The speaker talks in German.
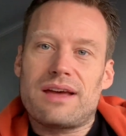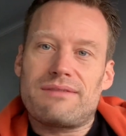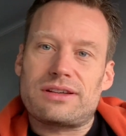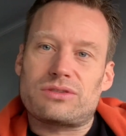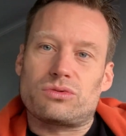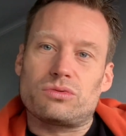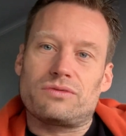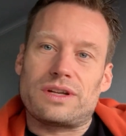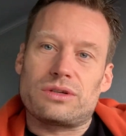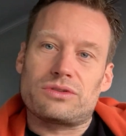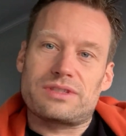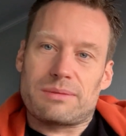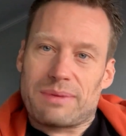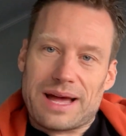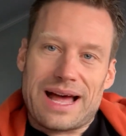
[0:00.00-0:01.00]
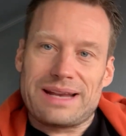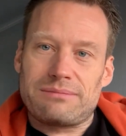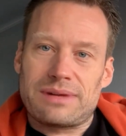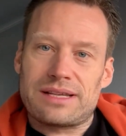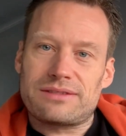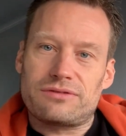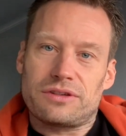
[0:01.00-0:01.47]
was du, wenn du es separat
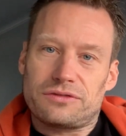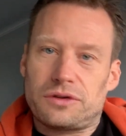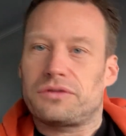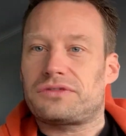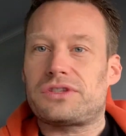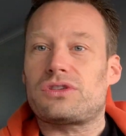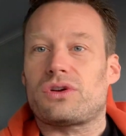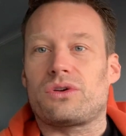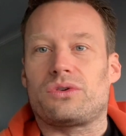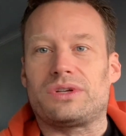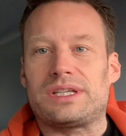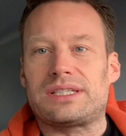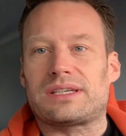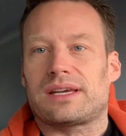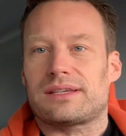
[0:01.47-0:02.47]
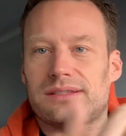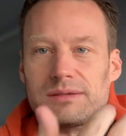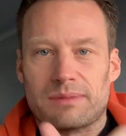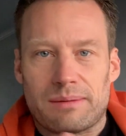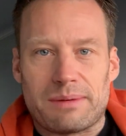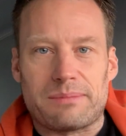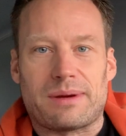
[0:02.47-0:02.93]
machst, für 50 Euro nicht kriegst.
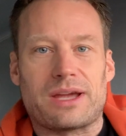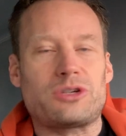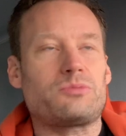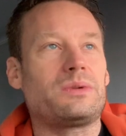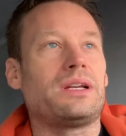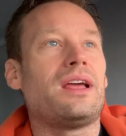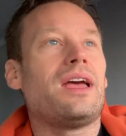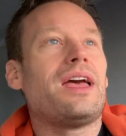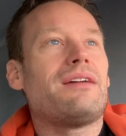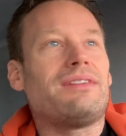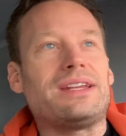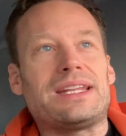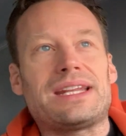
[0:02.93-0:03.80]
Ich mache mal ein Beispiel, wenn